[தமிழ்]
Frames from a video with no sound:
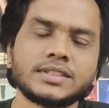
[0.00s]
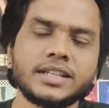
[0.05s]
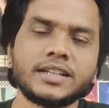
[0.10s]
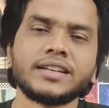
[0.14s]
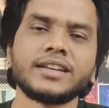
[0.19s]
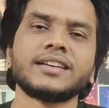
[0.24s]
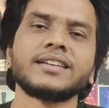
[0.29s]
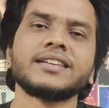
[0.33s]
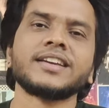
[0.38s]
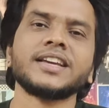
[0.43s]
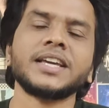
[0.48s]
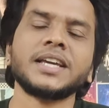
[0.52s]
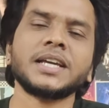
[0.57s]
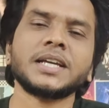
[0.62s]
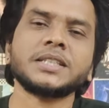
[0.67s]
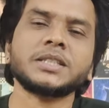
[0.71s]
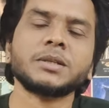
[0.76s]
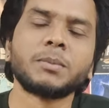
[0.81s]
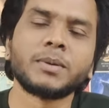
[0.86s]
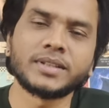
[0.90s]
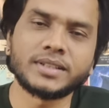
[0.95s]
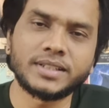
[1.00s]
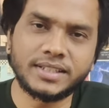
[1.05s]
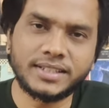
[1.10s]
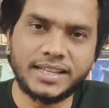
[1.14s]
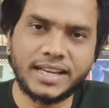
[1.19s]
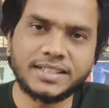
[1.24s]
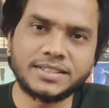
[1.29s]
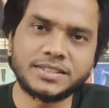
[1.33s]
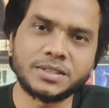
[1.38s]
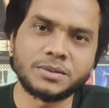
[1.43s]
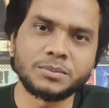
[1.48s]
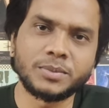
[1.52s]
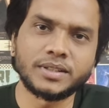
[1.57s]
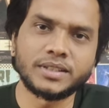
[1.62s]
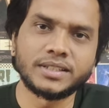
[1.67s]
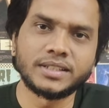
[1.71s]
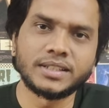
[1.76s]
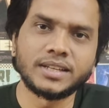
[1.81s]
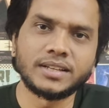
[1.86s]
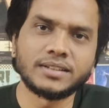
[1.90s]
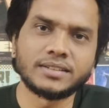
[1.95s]
சரிங்க இந்த படத்தில் கேஸ்டிங்
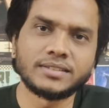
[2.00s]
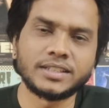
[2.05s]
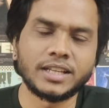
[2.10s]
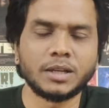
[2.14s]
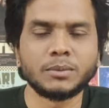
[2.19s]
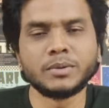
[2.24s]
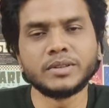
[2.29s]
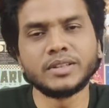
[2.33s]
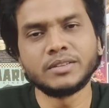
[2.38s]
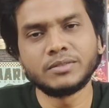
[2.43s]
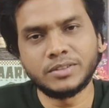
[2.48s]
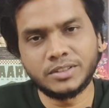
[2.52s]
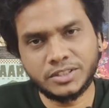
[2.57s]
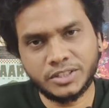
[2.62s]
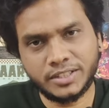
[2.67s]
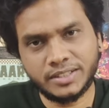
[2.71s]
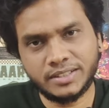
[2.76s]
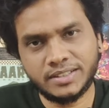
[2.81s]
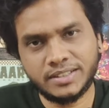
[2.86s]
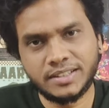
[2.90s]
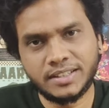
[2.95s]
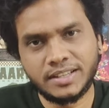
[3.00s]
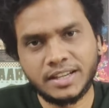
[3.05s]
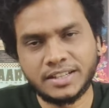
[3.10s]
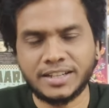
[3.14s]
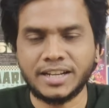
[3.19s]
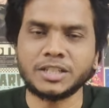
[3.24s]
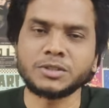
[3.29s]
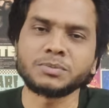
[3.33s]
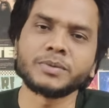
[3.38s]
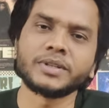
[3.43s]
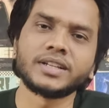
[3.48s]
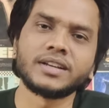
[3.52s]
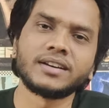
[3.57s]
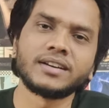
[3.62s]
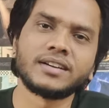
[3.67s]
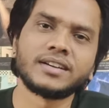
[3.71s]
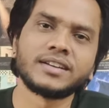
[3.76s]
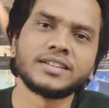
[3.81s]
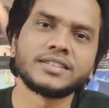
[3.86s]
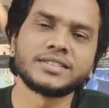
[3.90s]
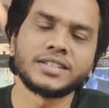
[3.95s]
பார்த்தீங்கன்னா தளபதி விஜய் ராஷ்மிகா
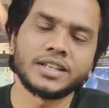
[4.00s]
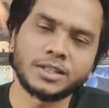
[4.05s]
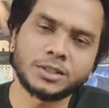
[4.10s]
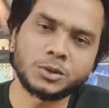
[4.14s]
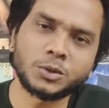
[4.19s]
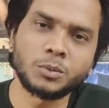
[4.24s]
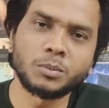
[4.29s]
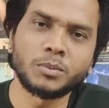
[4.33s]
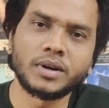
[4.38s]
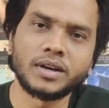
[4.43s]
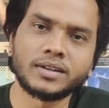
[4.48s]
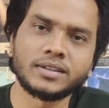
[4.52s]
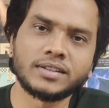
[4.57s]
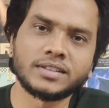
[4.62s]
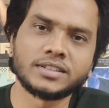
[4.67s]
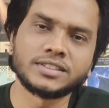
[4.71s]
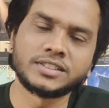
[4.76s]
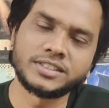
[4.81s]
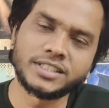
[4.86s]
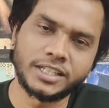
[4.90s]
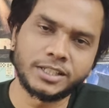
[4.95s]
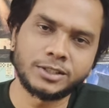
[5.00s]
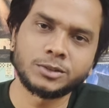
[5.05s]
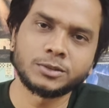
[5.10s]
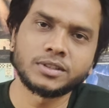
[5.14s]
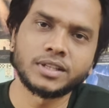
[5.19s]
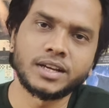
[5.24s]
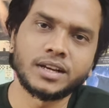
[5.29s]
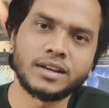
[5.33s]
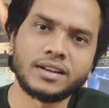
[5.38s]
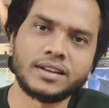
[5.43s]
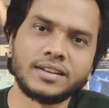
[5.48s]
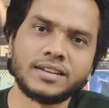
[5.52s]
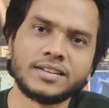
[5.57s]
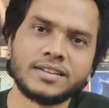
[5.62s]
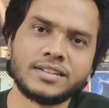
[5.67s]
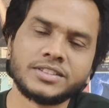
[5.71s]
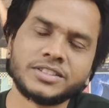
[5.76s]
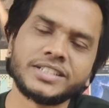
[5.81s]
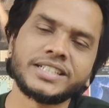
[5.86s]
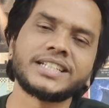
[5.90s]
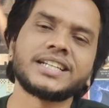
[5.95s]
சரத்குமார் ஜெய்சுதா
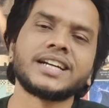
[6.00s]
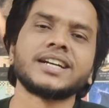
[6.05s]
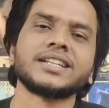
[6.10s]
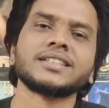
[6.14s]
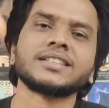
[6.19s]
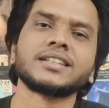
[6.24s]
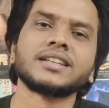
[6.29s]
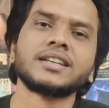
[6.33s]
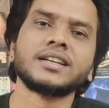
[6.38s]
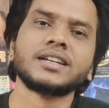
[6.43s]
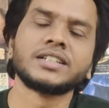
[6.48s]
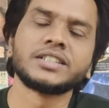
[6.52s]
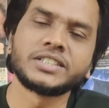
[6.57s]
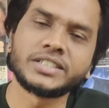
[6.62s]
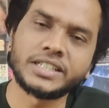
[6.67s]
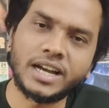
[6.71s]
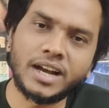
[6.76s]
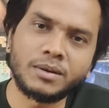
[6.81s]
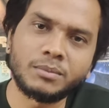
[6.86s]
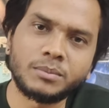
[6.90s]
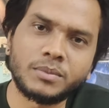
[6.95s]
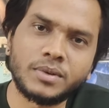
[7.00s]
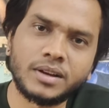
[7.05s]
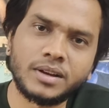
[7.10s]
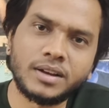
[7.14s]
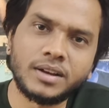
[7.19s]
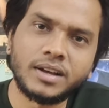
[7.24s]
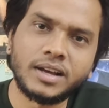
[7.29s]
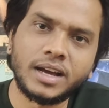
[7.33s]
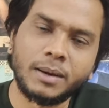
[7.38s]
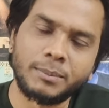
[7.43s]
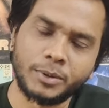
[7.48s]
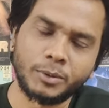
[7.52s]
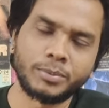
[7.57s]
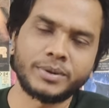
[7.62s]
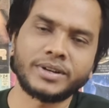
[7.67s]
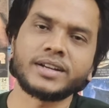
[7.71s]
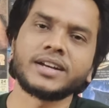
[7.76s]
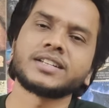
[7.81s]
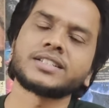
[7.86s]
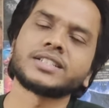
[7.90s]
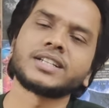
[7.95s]
ஸ்ரீகாந்த் ஷாம் அப்புறம்
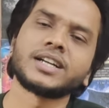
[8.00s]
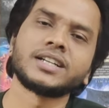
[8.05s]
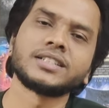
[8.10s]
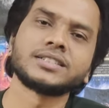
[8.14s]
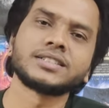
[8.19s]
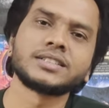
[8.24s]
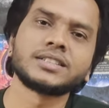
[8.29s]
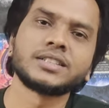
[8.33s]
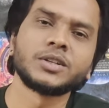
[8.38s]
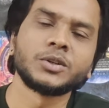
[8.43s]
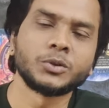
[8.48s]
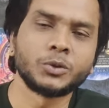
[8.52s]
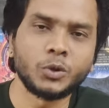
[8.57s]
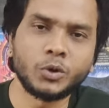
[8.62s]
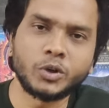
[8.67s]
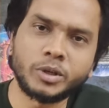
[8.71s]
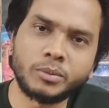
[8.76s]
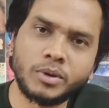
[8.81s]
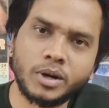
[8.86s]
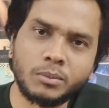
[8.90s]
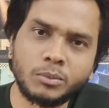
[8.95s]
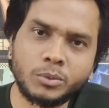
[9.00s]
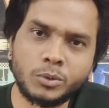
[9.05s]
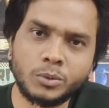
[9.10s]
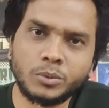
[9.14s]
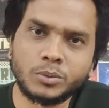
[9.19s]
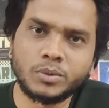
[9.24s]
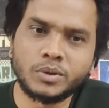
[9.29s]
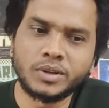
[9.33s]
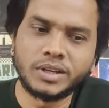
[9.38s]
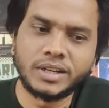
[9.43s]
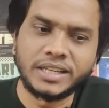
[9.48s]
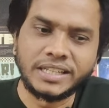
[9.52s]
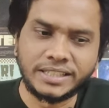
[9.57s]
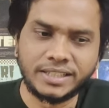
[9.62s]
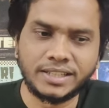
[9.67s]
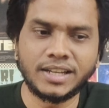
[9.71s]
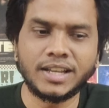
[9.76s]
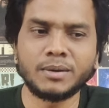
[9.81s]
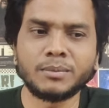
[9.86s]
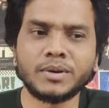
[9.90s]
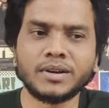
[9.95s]
பிரகாஷ் ராஜ் யோகி பாபு இது
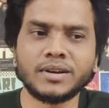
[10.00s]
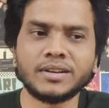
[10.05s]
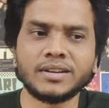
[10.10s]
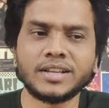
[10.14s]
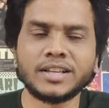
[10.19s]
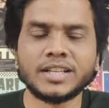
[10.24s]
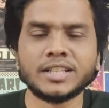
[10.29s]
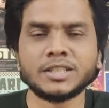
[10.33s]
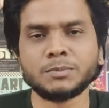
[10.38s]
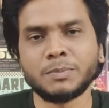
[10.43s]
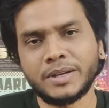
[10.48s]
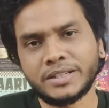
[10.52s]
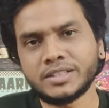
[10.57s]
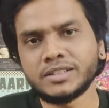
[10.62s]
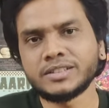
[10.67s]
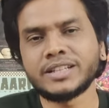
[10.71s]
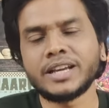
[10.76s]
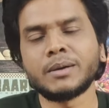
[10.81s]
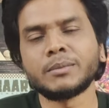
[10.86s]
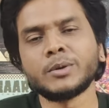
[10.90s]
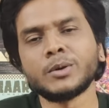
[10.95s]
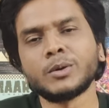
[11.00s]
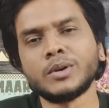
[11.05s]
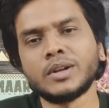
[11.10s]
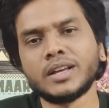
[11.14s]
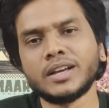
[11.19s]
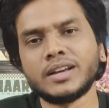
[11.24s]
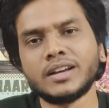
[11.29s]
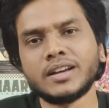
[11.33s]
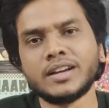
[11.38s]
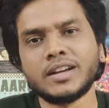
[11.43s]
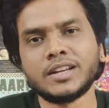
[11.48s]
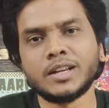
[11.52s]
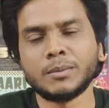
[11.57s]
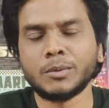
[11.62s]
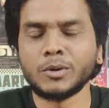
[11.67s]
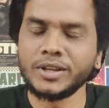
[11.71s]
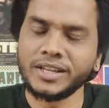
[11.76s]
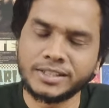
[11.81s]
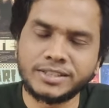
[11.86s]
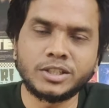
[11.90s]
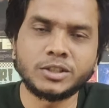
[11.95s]
இல்லாமல் ஸ்பெஷல் கேமியோவில்
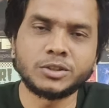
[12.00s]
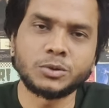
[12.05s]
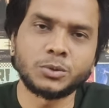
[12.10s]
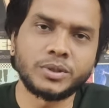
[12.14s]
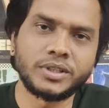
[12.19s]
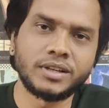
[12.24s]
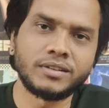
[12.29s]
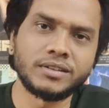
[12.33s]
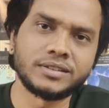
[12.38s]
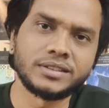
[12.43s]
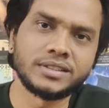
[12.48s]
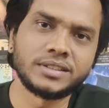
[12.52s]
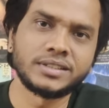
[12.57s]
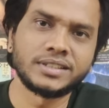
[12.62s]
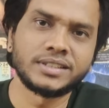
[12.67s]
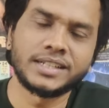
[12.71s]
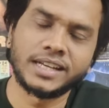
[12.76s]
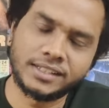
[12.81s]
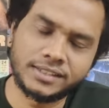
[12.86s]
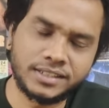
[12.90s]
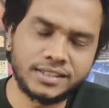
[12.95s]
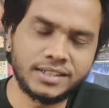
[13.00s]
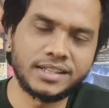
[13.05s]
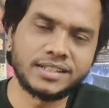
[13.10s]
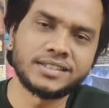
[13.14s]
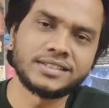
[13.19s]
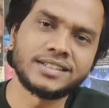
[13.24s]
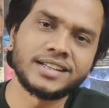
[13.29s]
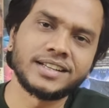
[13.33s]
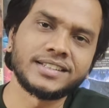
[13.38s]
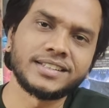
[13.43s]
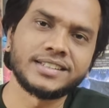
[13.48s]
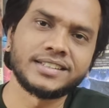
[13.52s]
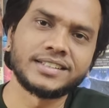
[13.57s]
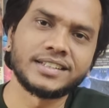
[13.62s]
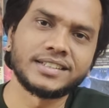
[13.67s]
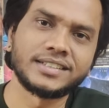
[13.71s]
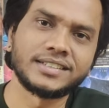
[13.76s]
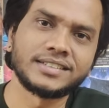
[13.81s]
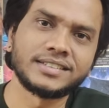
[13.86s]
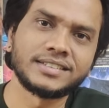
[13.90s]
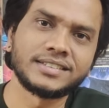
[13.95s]
நம்மளோட எஸ்ஜே சூர்யா வந்து கலக்கு கலக்குன்னு
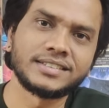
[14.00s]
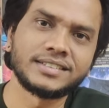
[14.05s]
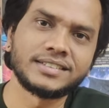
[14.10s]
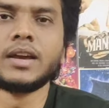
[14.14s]
கலக்கியிருக்காரு